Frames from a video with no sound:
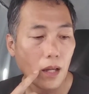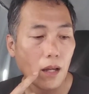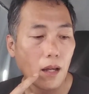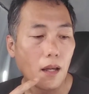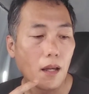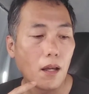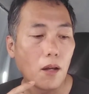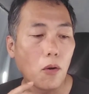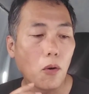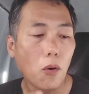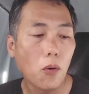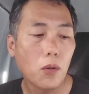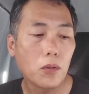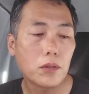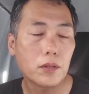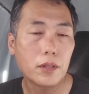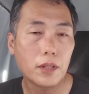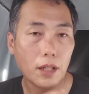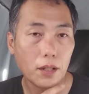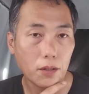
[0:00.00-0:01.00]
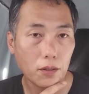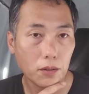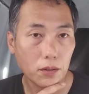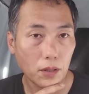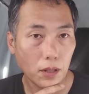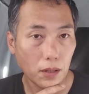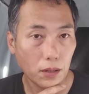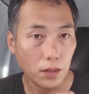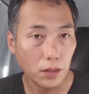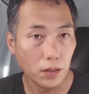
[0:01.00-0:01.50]
えー、頬っていう、
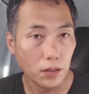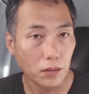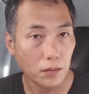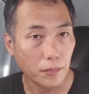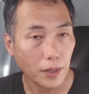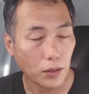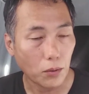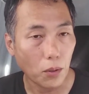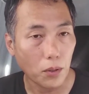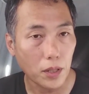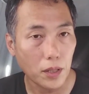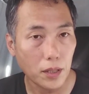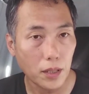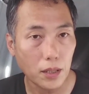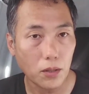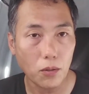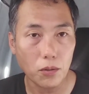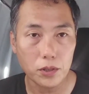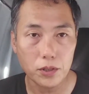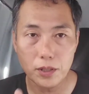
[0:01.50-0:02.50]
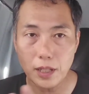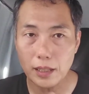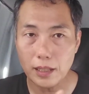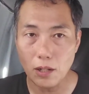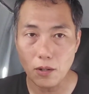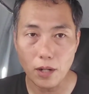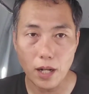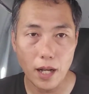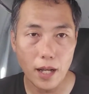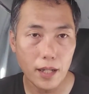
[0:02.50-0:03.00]
まあ、鳥にこう姿
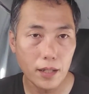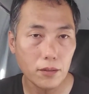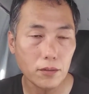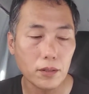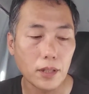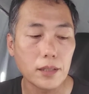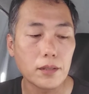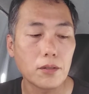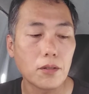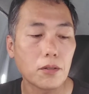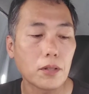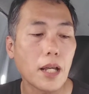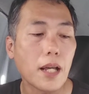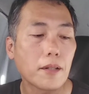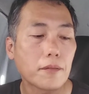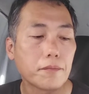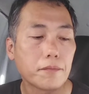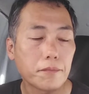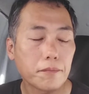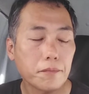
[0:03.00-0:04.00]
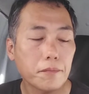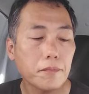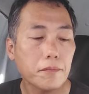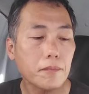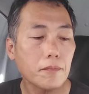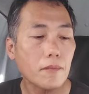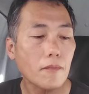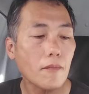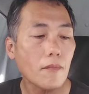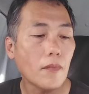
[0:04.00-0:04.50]
を変えるんですよね、
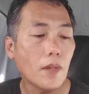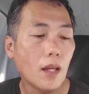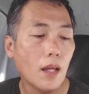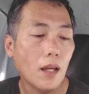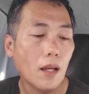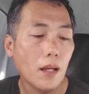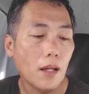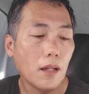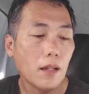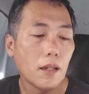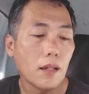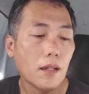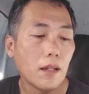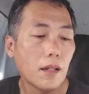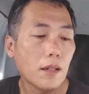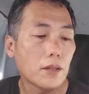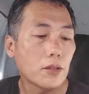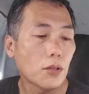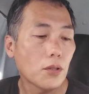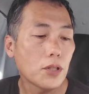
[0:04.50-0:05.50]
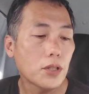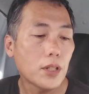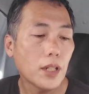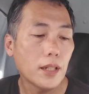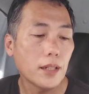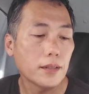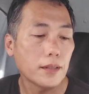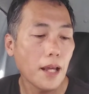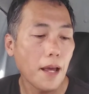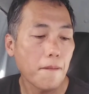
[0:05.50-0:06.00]
えー、そして
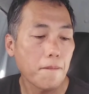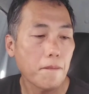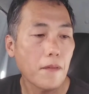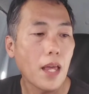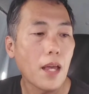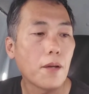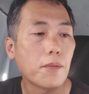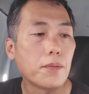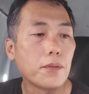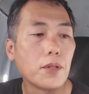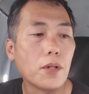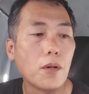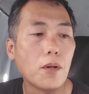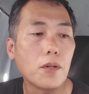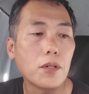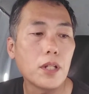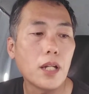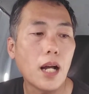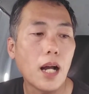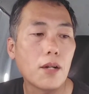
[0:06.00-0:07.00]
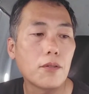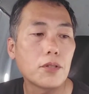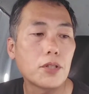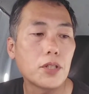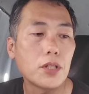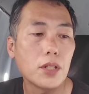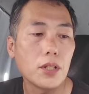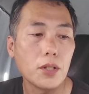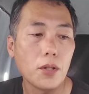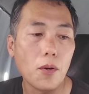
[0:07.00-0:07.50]
ですね、えー、不要に羽打
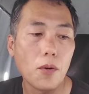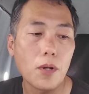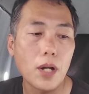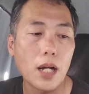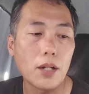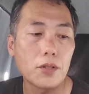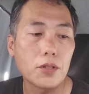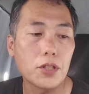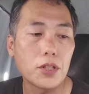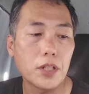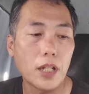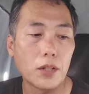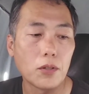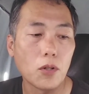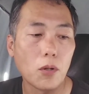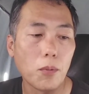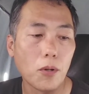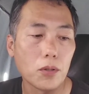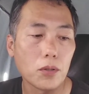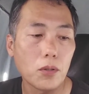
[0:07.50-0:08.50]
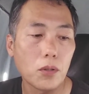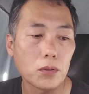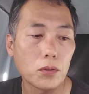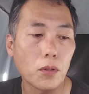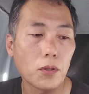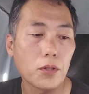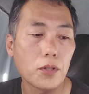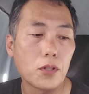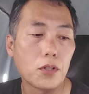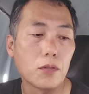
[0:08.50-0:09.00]
ちかくして登ること
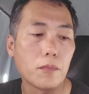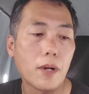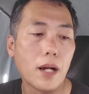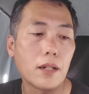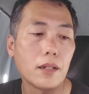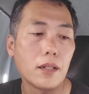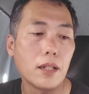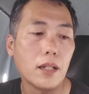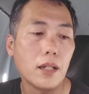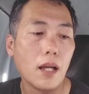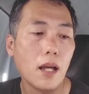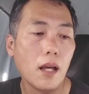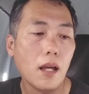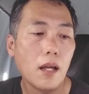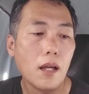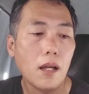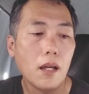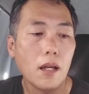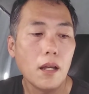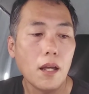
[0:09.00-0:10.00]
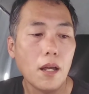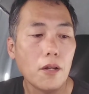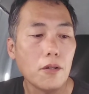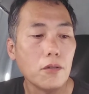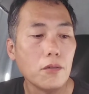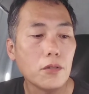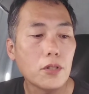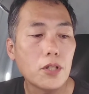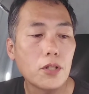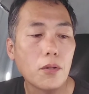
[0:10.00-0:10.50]
9万里、え
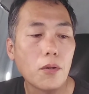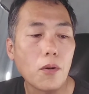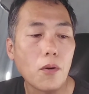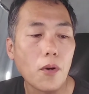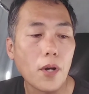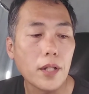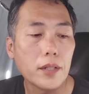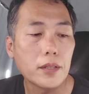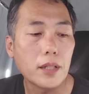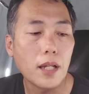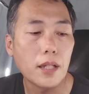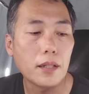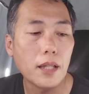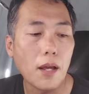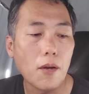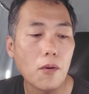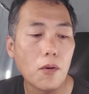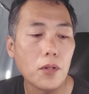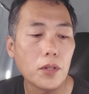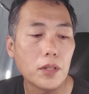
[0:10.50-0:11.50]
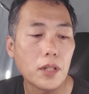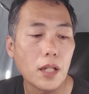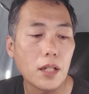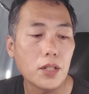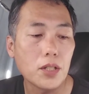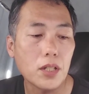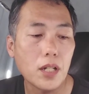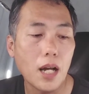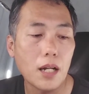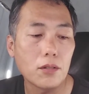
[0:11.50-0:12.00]
運気を超え晴天を置いて
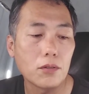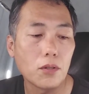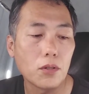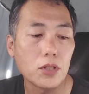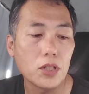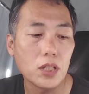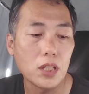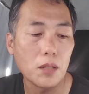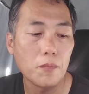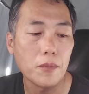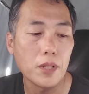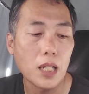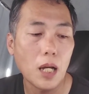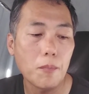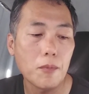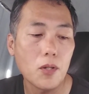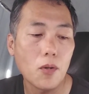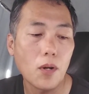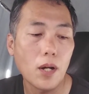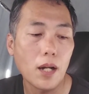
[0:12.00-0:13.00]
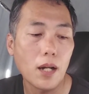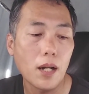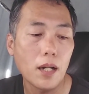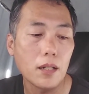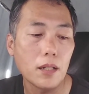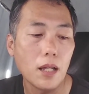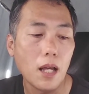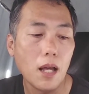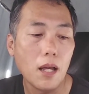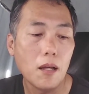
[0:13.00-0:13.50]
しかるのちに南を図
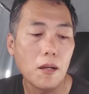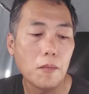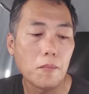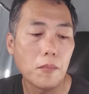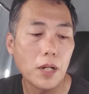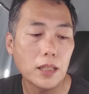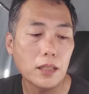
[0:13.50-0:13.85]
りま